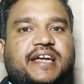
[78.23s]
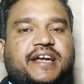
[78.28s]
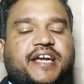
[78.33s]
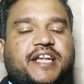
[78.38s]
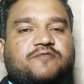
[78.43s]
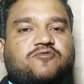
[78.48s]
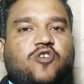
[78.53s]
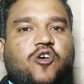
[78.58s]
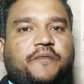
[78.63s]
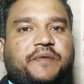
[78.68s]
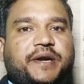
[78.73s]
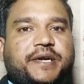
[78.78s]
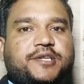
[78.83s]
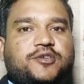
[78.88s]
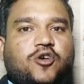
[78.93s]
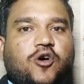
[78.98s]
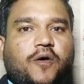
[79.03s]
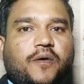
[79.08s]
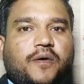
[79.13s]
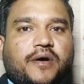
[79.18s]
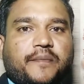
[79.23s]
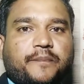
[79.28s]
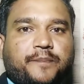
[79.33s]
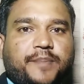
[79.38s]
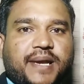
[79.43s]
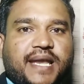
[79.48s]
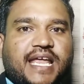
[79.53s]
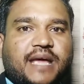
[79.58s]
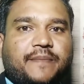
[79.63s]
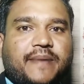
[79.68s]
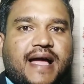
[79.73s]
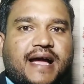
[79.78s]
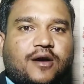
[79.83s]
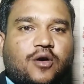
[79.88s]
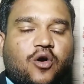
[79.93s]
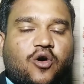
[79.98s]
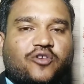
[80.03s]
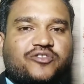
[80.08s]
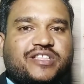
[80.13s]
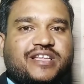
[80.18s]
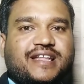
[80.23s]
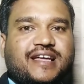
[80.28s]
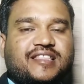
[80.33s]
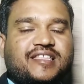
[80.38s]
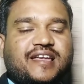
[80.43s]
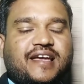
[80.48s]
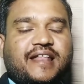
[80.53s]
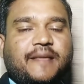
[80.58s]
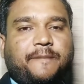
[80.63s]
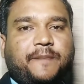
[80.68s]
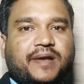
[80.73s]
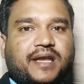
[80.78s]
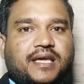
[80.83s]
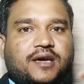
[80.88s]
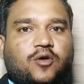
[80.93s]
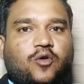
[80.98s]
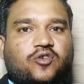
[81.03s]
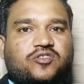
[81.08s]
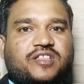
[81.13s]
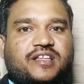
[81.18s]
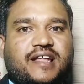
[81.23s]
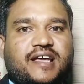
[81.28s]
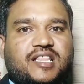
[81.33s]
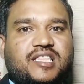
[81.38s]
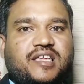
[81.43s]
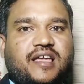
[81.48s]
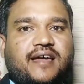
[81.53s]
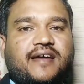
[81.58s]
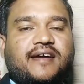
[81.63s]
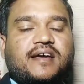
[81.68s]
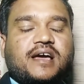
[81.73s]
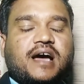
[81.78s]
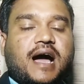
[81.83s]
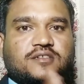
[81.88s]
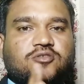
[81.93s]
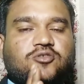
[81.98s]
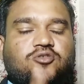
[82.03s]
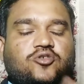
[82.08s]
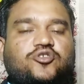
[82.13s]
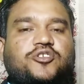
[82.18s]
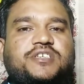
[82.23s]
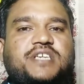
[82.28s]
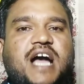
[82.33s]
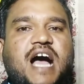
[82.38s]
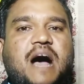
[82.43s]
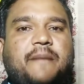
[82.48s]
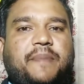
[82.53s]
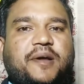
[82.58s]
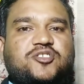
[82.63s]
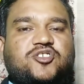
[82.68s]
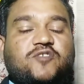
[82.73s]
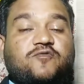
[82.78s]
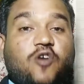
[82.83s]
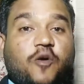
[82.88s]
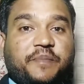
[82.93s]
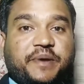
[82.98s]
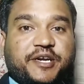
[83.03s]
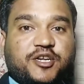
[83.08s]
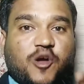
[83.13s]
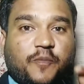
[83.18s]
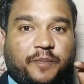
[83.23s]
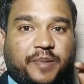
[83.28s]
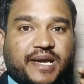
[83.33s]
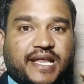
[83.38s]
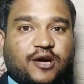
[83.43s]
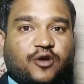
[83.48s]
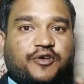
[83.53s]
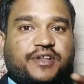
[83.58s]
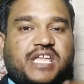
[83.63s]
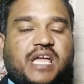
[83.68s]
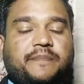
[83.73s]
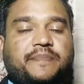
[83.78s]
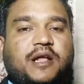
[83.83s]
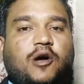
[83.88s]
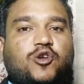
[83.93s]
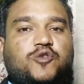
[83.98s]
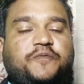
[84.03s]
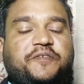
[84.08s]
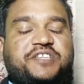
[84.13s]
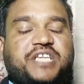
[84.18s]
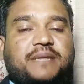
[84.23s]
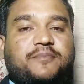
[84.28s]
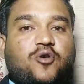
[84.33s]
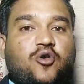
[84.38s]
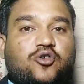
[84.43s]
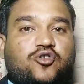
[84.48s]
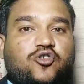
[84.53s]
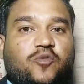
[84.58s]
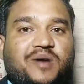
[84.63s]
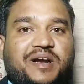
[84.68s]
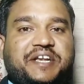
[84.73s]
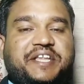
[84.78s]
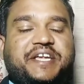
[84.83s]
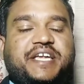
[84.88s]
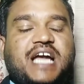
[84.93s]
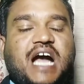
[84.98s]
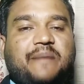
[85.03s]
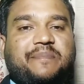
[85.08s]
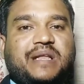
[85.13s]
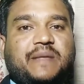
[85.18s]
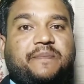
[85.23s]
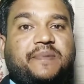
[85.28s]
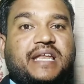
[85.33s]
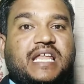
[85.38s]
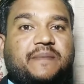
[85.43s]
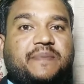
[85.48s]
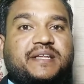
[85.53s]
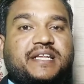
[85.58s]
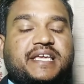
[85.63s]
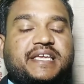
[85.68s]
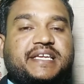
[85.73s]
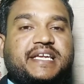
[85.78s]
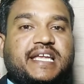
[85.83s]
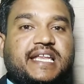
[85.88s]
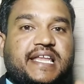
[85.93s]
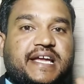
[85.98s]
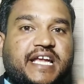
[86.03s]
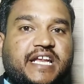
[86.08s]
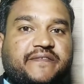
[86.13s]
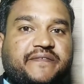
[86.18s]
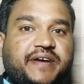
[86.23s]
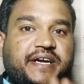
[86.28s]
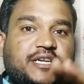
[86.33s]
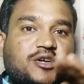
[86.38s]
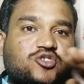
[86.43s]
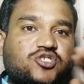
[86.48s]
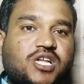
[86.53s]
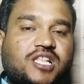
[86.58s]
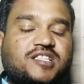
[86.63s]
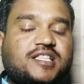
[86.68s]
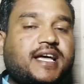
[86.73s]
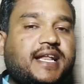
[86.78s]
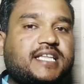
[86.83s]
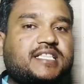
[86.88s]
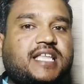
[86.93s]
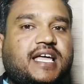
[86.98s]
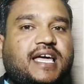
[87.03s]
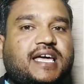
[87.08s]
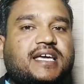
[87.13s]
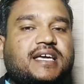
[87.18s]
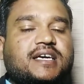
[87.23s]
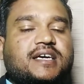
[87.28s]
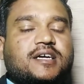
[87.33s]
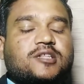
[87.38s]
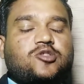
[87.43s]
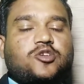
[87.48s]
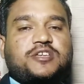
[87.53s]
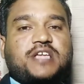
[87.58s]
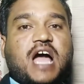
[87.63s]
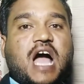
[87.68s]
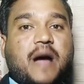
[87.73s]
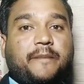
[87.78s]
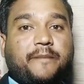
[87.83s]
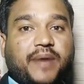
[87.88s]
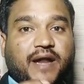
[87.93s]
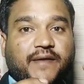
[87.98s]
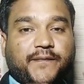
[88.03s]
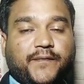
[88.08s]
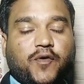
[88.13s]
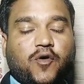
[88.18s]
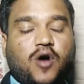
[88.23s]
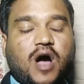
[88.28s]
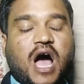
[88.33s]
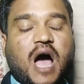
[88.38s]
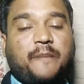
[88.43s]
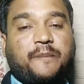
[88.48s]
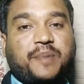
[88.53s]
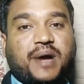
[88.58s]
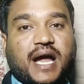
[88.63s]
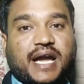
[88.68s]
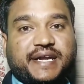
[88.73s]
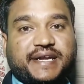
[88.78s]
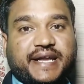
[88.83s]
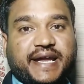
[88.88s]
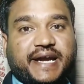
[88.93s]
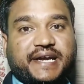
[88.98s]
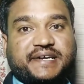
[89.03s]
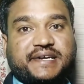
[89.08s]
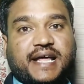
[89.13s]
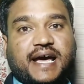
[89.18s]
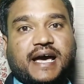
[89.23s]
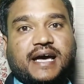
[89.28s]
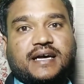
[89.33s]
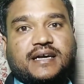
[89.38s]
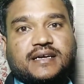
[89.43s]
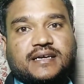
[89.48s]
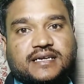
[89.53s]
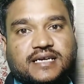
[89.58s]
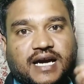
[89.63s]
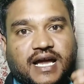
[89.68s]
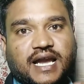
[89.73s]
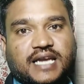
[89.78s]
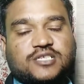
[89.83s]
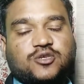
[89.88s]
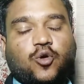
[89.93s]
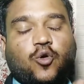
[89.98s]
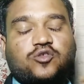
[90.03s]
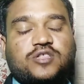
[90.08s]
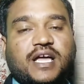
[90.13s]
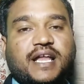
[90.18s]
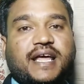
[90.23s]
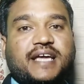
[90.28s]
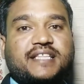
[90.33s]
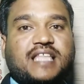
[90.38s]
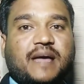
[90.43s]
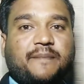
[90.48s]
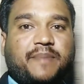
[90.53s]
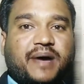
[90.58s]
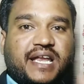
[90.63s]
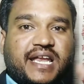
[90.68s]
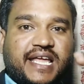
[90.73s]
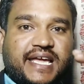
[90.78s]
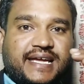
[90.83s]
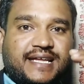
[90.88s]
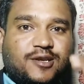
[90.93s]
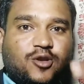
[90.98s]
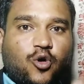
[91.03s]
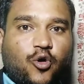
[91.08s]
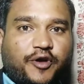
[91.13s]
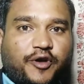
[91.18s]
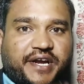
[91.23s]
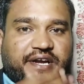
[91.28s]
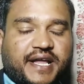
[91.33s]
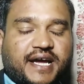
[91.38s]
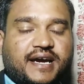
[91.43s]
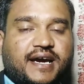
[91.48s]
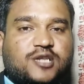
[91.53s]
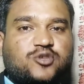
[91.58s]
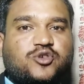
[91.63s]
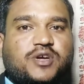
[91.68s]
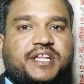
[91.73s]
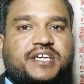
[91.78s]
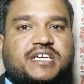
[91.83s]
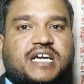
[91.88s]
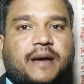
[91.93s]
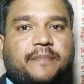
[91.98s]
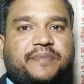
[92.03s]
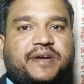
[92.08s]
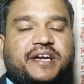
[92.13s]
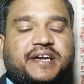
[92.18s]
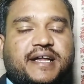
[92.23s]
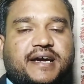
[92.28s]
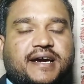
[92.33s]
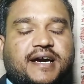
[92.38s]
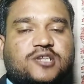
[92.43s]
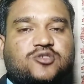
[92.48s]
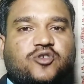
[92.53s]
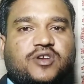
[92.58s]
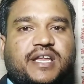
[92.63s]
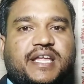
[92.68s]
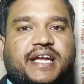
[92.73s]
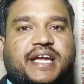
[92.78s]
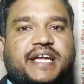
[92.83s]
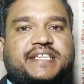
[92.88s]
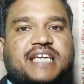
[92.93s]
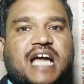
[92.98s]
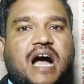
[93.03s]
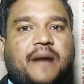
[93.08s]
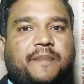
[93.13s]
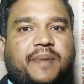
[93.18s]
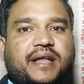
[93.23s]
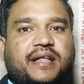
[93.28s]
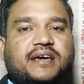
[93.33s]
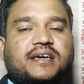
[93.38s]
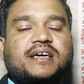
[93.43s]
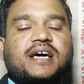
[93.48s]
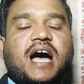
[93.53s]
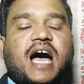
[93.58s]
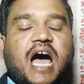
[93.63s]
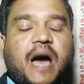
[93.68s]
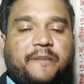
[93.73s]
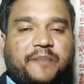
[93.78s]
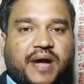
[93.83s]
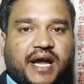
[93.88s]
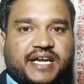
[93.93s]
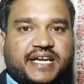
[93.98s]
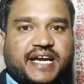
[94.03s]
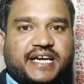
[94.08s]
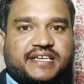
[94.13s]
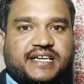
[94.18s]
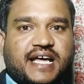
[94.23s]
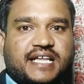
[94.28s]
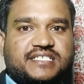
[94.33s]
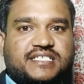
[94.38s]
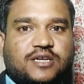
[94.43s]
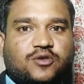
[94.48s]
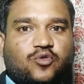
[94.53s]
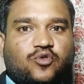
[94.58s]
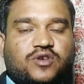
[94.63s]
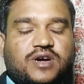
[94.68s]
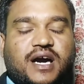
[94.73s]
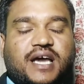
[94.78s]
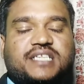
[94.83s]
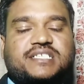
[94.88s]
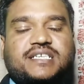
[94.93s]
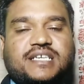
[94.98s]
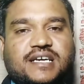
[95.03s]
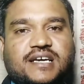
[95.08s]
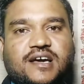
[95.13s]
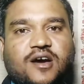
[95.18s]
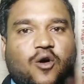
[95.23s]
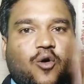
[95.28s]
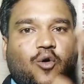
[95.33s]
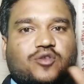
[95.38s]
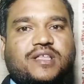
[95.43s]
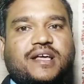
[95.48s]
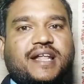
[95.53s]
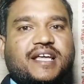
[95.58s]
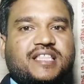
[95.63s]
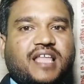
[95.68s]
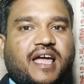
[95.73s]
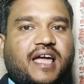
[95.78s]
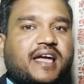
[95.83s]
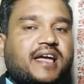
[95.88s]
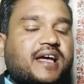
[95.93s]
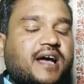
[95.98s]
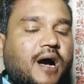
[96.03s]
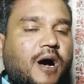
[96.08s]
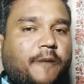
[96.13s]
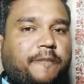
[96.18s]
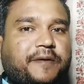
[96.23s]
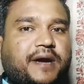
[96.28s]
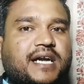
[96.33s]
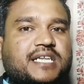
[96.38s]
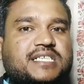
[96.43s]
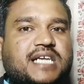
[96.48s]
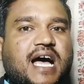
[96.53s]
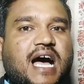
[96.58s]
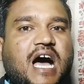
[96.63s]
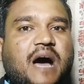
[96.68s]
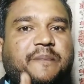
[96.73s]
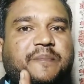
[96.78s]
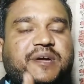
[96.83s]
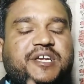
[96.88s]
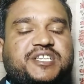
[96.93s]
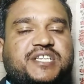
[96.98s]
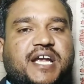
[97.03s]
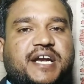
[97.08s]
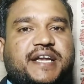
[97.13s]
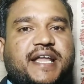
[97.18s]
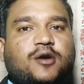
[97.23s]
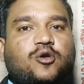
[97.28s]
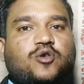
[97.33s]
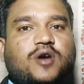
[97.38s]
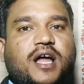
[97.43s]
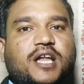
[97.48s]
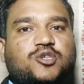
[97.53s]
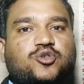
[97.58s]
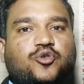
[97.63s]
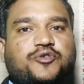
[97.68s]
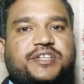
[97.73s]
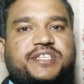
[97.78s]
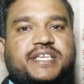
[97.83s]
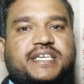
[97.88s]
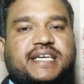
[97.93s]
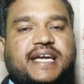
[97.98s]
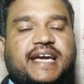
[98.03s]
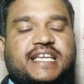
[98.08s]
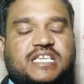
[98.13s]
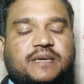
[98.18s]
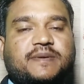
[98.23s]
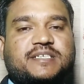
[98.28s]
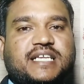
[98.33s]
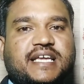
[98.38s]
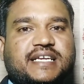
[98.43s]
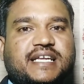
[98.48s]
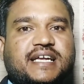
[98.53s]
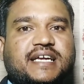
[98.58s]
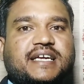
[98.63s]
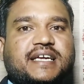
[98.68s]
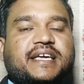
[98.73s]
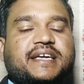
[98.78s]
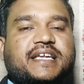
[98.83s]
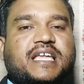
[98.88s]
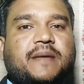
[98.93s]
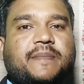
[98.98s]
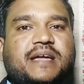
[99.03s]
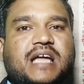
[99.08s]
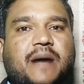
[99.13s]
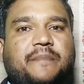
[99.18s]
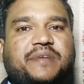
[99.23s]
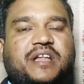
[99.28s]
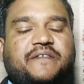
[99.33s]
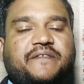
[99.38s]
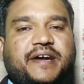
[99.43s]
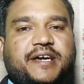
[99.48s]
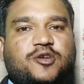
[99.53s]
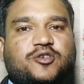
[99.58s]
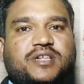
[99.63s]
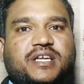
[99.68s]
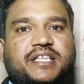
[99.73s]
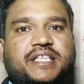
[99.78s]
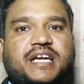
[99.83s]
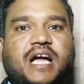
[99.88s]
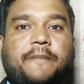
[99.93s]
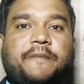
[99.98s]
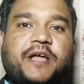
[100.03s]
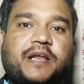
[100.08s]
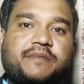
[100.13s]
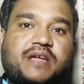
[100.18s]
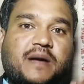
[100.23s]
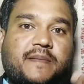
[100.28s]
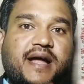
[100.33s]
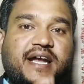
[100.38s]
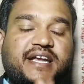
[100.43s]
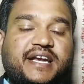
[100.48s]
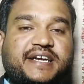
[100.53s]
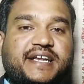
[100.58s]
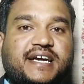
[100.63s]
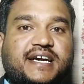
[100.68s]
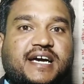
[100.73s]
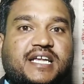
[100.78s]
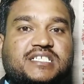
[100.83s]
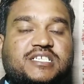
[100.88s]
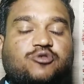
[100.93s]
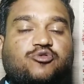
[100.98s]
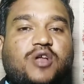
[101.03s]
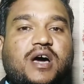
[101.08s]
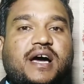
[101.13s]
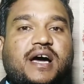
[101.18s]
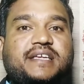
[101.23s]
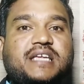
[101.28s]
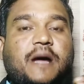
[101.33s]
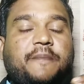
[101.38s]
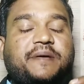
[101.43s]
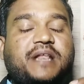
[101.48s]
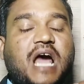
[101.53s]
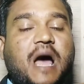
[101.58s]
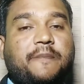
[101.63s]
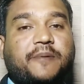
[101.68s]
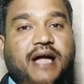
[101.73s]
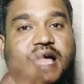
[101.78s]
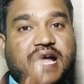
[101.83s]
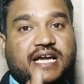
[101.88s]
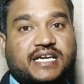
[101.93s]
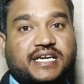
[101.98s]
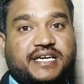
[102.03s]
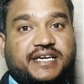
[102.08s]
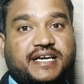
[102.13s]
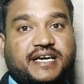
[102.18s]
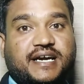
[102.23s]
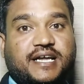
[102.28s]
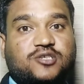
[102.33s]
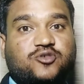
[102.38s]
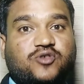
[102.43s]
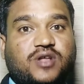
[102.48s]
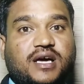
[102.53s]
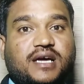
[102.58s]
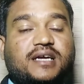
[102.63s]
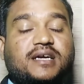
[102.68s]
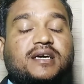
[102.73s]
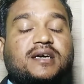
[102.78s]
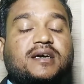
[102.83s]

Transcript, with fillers: लेकिन वो वीडियो प्लेबैक होती रहती है यानी प्ले होती रहती है तो दोस्तों यहां पर जो वो वीडियो प्ले हो रही है ब्राउज फीचर में ऑटोमेटिक आपने प्ले भी नहीं की लेकिन वीडियो चलता रहता है तो यहाँ पर वो आपका डेटा खर्च होता रहता है भले ही लो डेटा खर्च हो यानी कम डेटा खर्च हो लेकिन यहाँ पर आपका डेटा जरूर खर्च होता रहता है अब फ्रेंड्स आप इस डेटा को खर्च होने से कैसे बचाएंगे कि भाई हमने वीडियो नहीं देखा फिर भी हमारा डेटा खर्च हो रहा है या फिर आपका एक्स्ट्रा डेटा खर्च हो रहा है